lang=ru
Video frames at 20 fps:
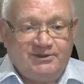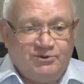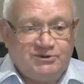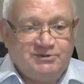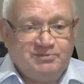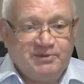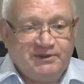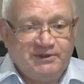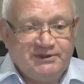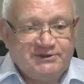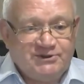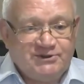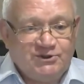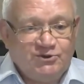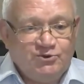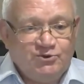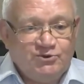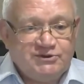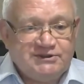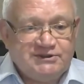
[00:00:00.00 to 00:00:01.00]
то есть по
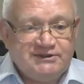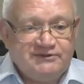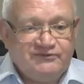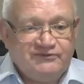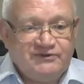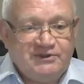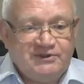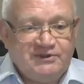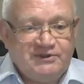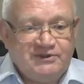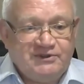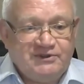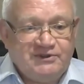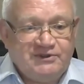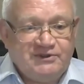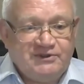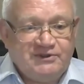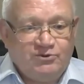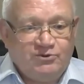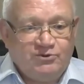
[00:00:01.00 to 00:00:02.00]
Конституции второго
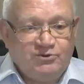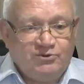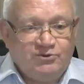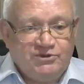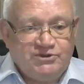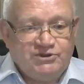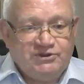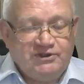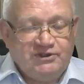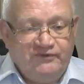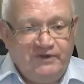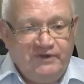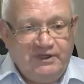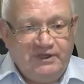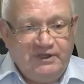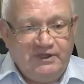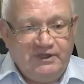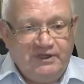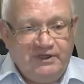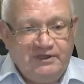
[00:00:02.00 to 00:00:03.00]

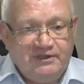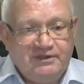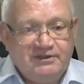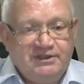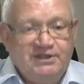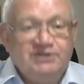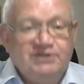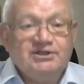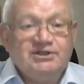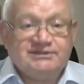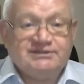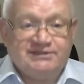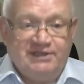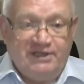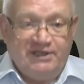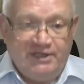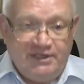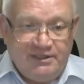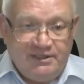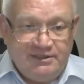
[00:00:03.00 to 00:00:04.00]
человек и
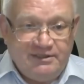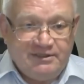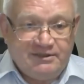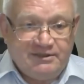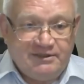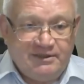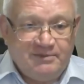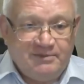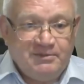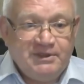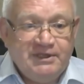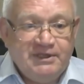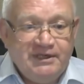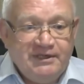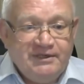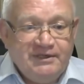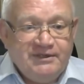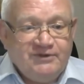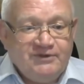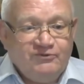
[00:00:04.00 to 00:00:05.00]
наследник там.
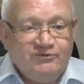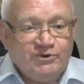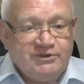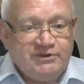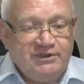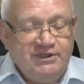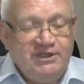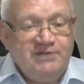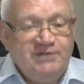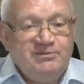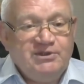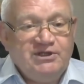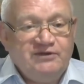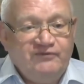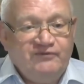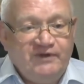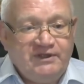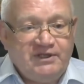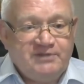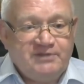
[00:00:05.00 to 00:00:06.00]
Вот. И
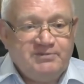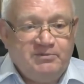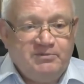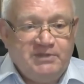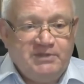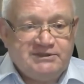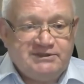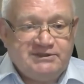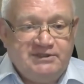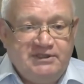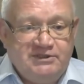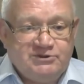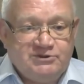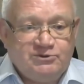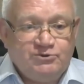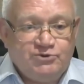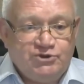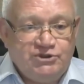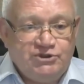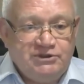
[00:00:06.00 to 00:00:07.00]
именно в этот момент с ней
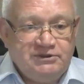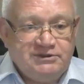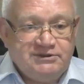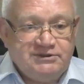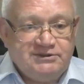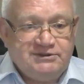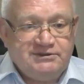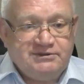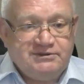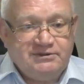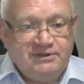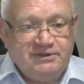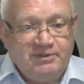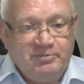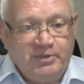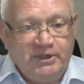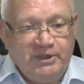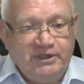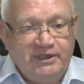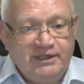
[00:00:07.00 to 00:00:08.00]
случилась
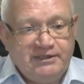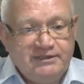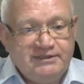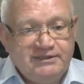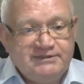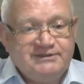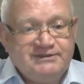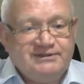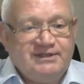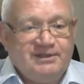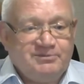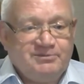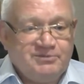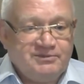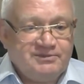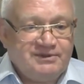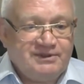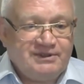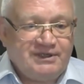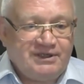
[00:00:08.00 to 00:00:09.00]
неприятность,
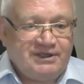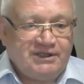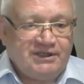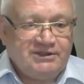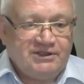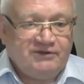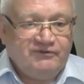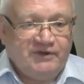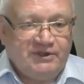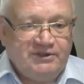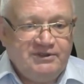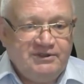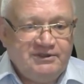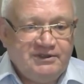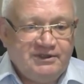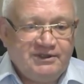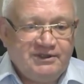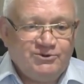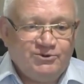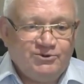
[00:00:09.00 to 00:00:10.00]
там какая-то квартира,
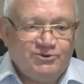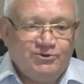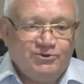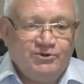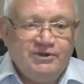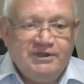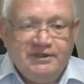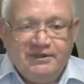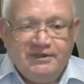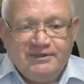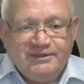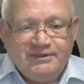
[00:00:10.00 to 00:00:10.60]
которую то